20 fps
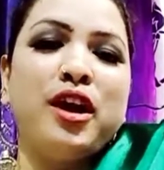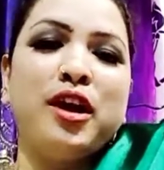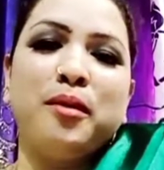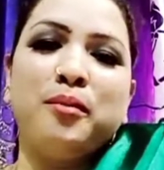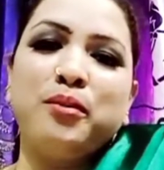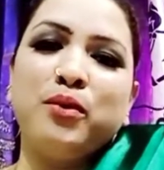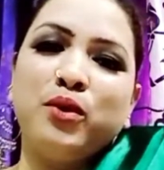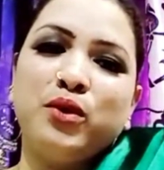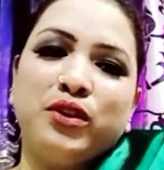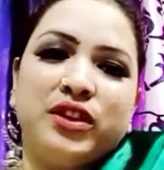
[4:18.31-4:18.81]
है
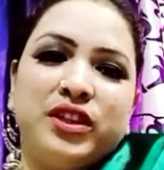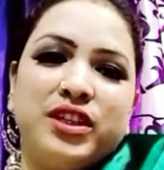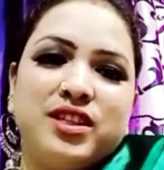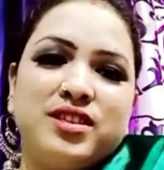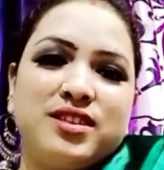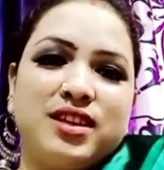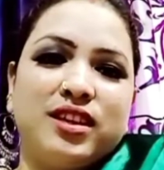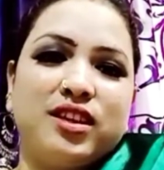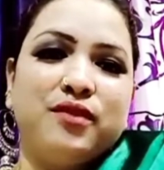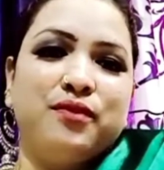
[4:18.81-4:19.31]
बहुत ही
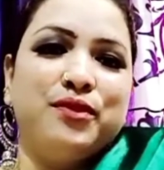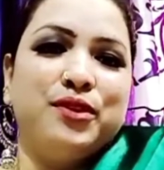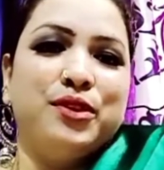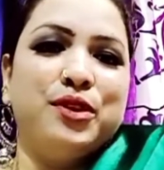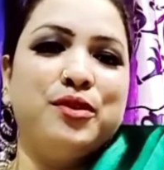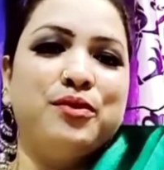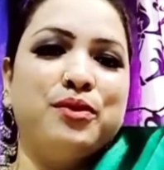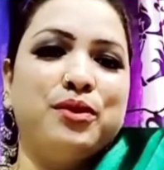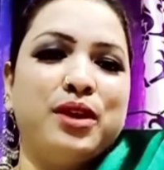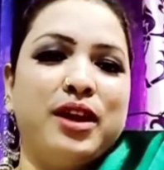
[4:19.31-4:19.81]
ज़्यादा
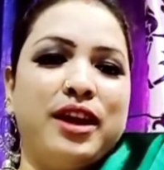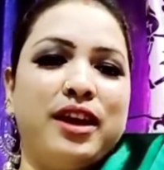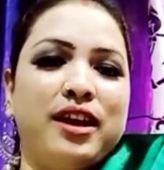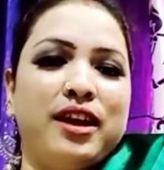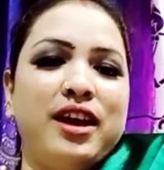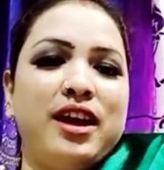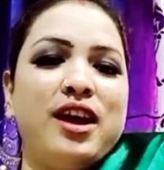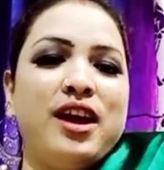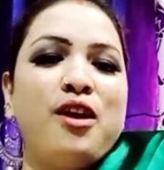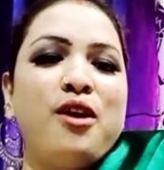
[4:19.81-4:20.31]
ब्यूटीफुल है